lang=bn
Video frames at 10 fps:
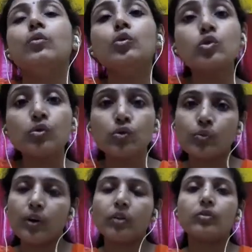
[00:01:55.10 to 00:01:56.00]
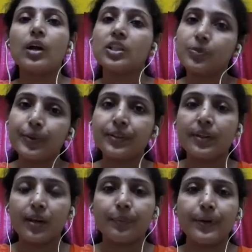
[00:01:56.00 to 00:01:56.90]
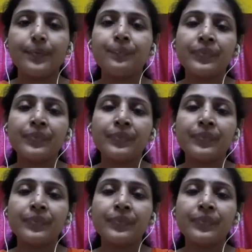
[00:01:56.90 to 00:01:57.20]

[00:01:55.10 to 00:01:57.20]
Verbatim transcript: ওজন ক্রমাগত হ্রাস পেতে থাকবে